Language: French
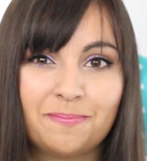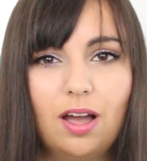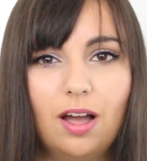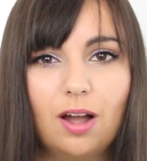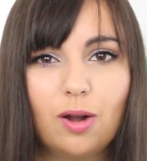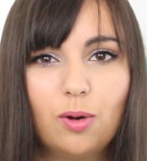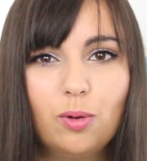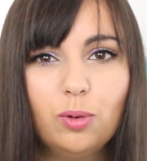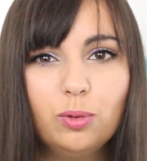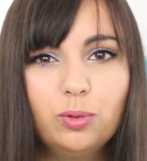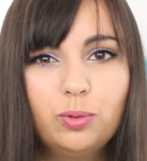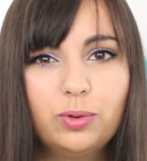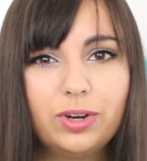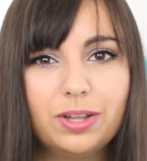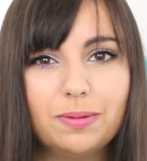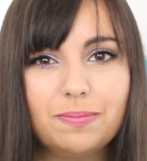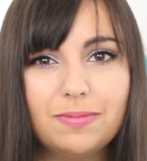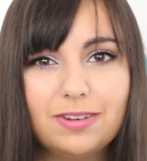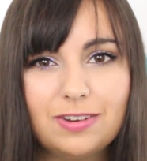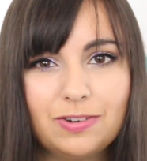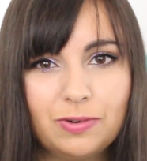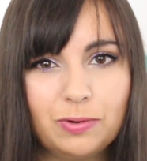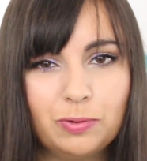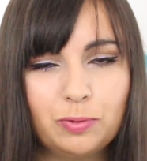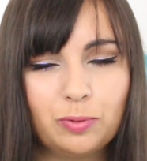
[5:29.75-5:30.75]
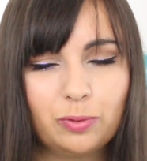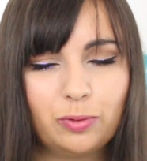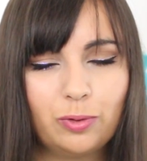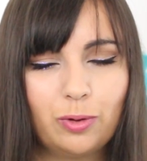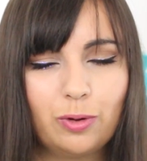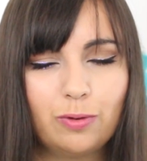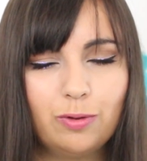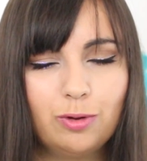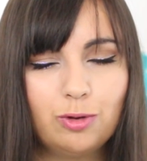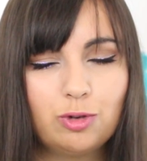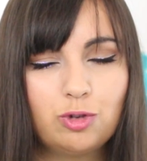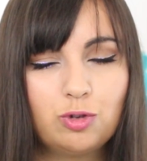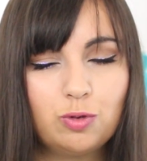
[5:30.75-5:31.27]
Un conte où les méchants sont en
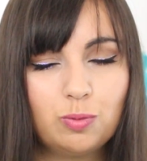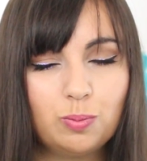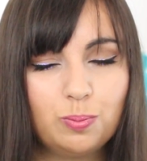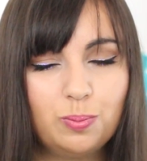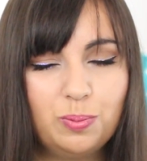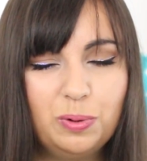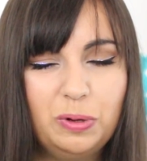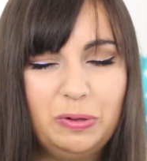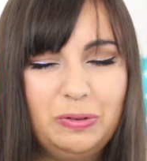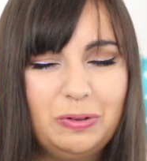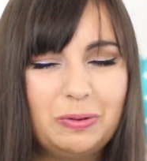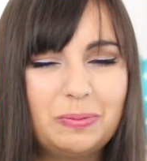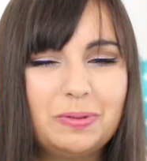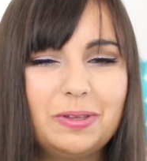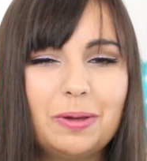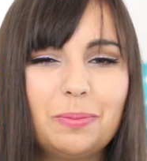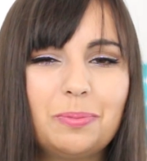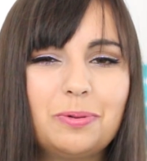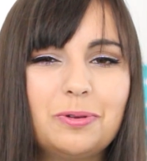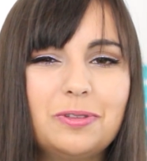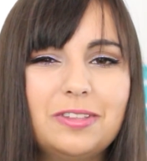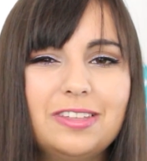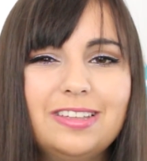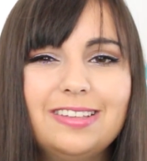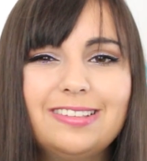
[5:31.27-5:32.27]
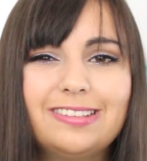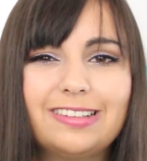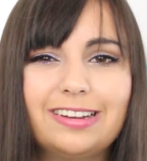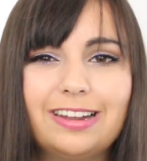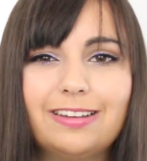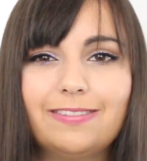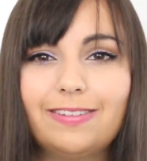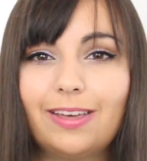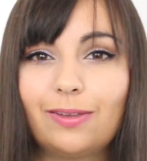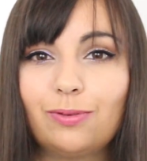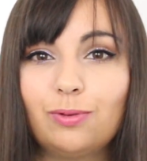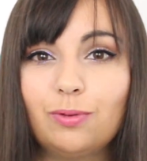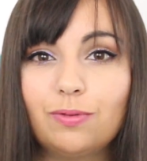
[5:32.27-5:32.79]
revanche plutôt bien punis, c'est
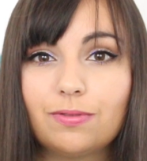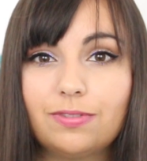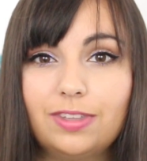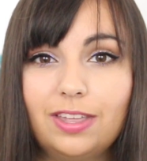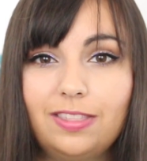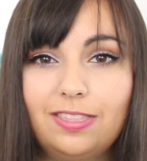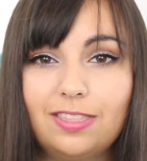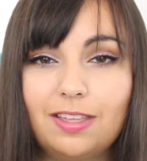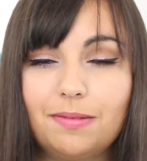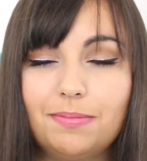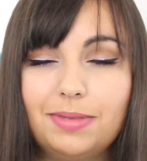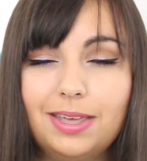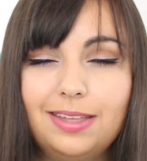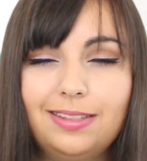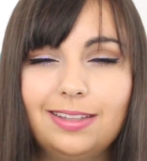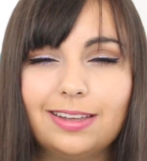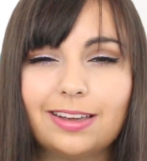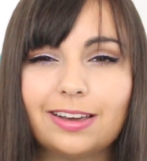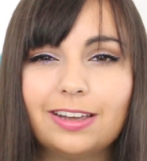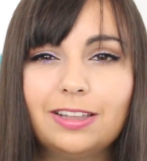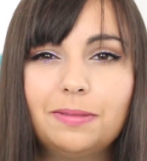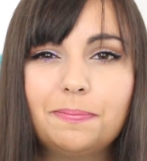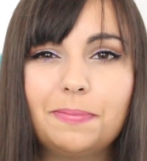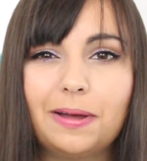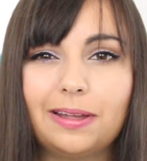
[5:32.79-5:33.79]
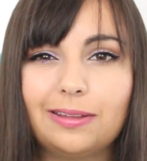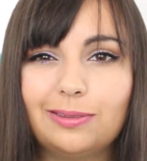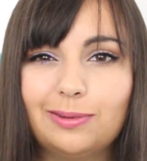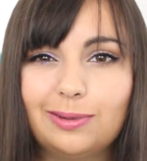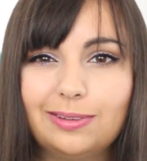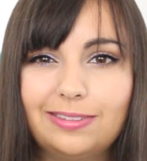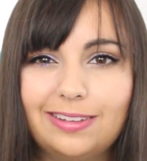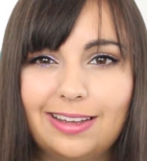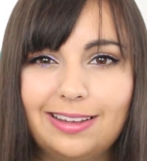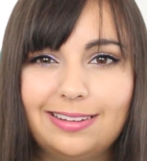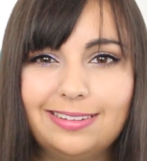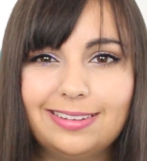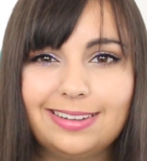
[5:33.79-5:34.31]
la version vietnamienne écrite par
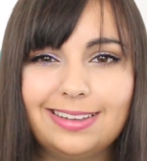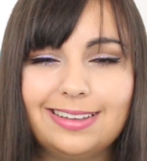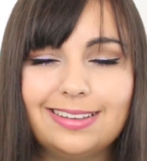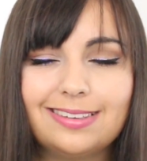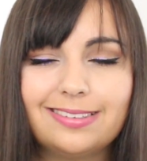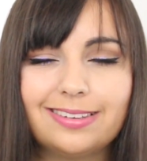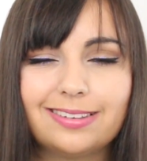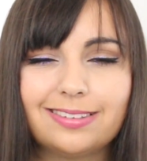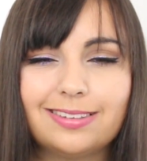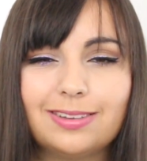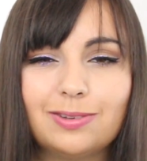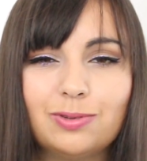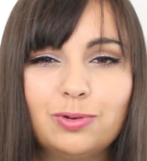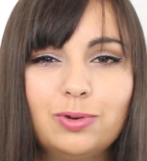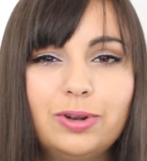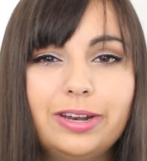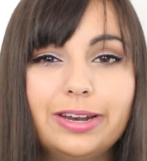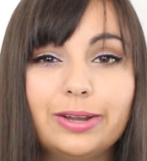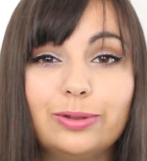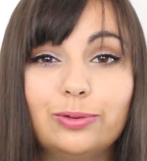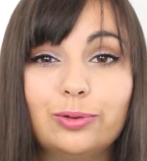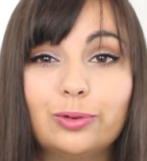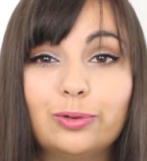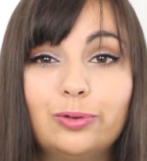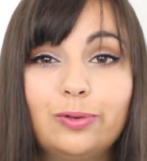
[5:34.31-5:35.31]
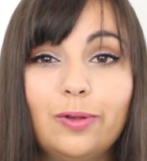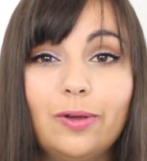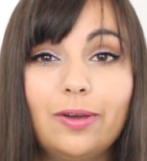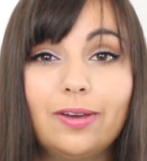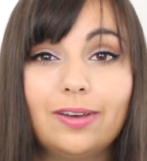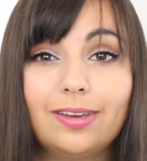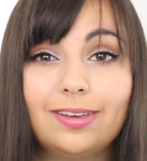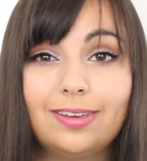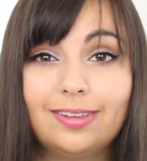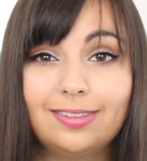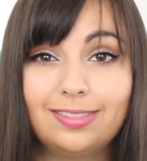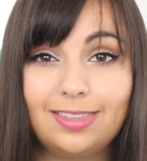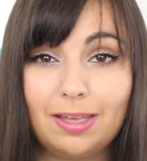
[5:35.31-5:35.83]
Dotan qui s'intitule Les deux sœurs
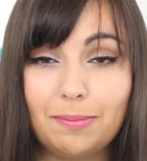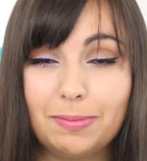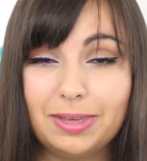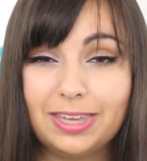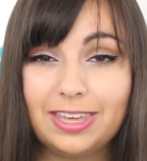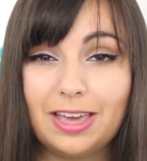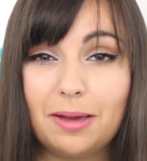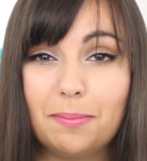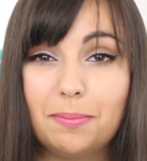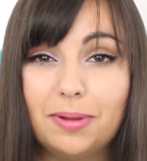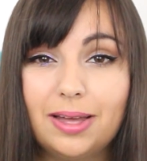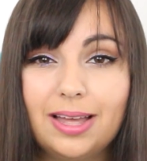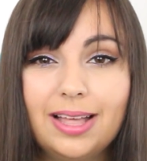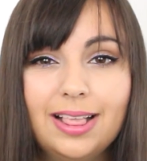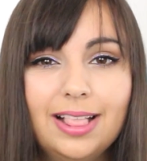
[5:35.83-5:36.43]
Tamekam.